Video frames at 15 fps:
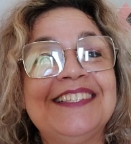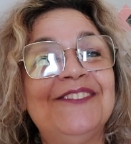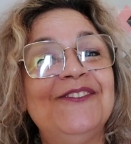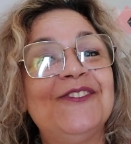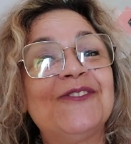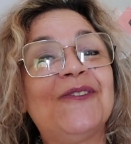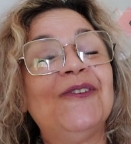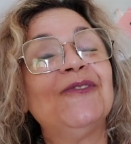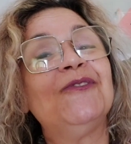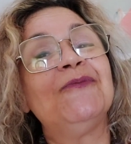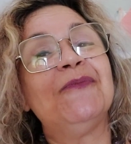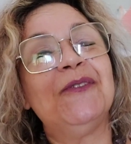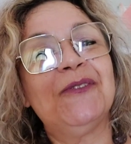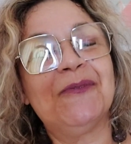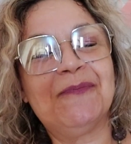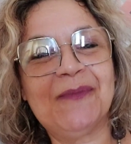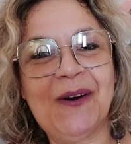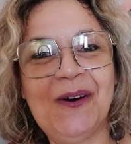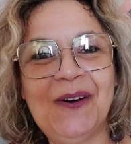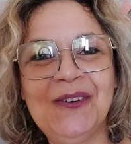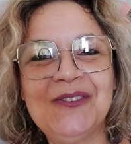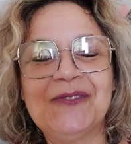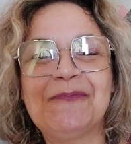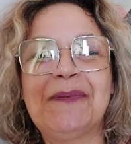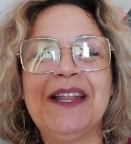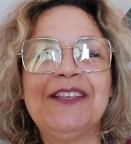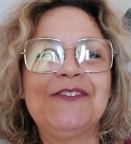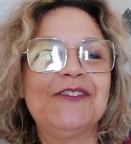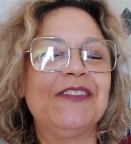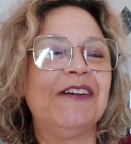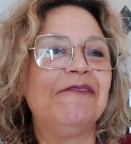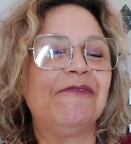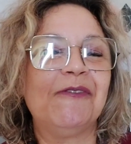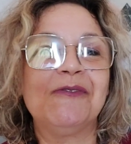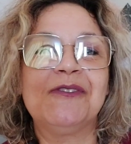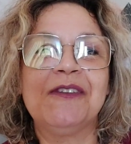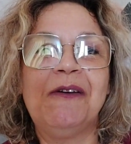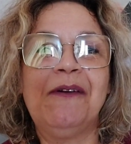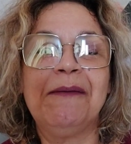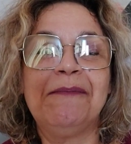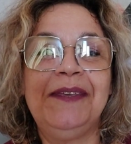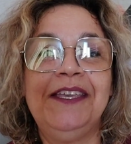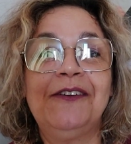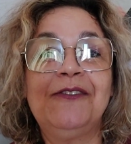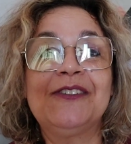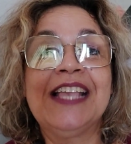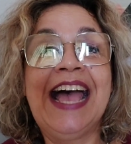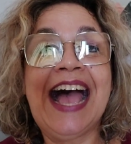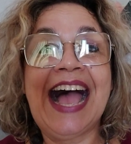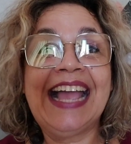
são descontos muito bons, preços da Avon são amigos,